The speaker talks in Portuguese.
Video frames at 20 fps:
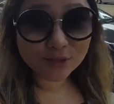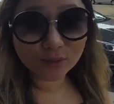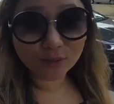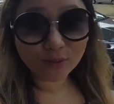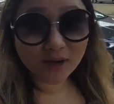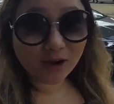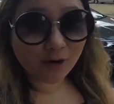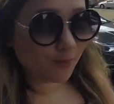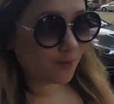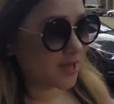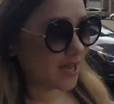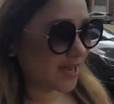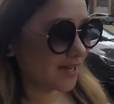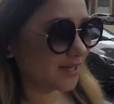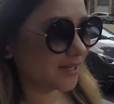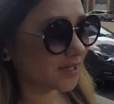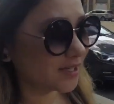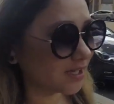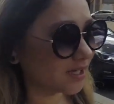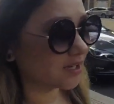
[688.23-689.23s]
do
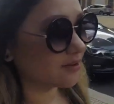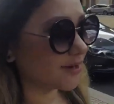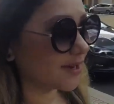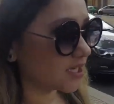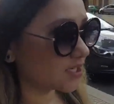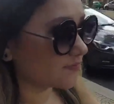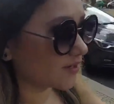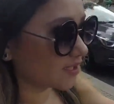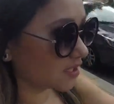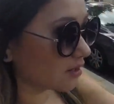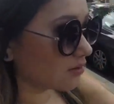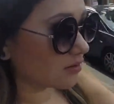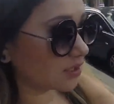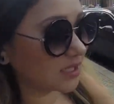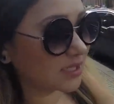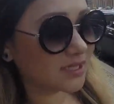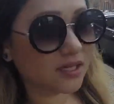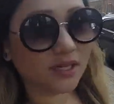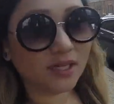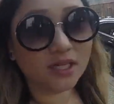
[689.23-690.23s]
albergue. Agora a gente vai dar um
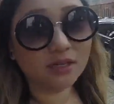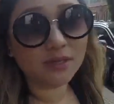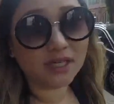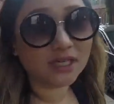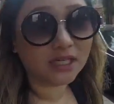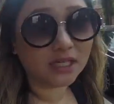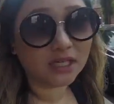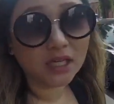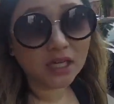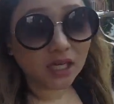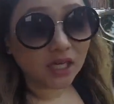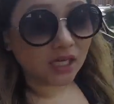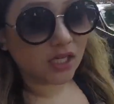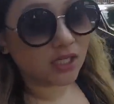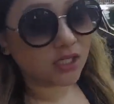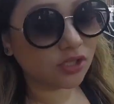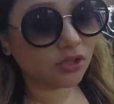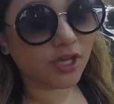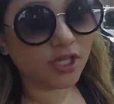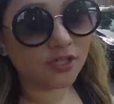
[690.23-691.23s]
rolezinho aqui em Berlim.
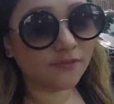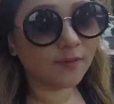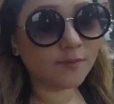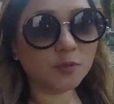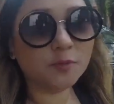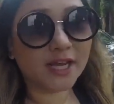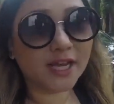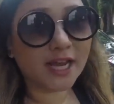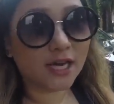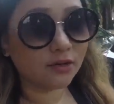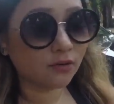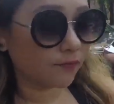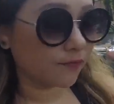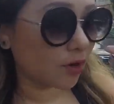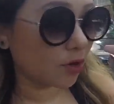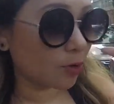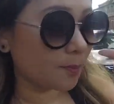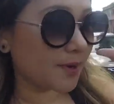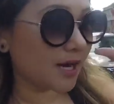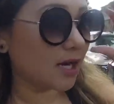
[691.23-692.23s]
E de noite vamos pegar o
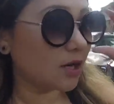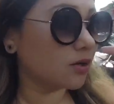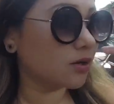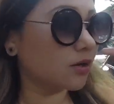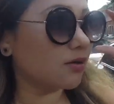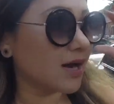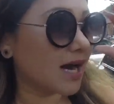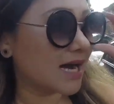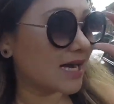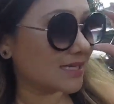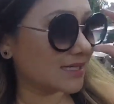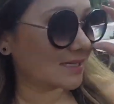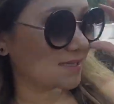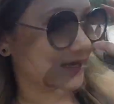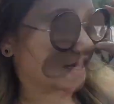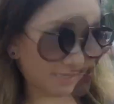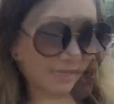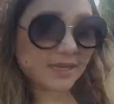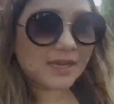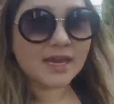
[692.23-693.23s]
voo pra
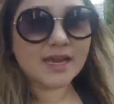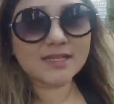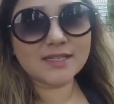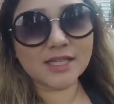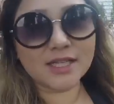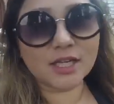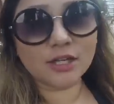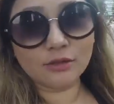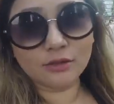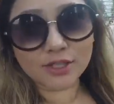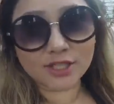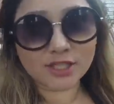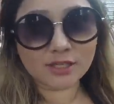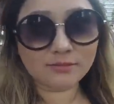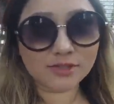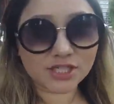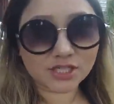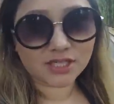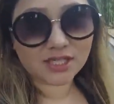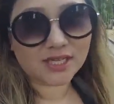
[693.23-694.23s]
Croácia. E esse aqui é o look
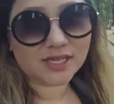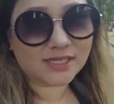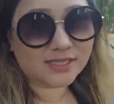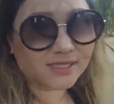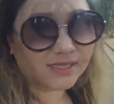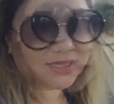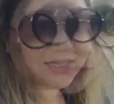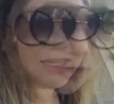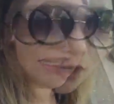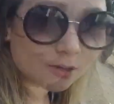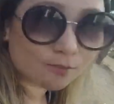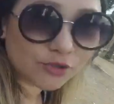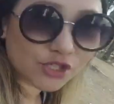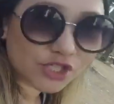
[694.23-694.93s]
da mochileira, se liga. Tô com a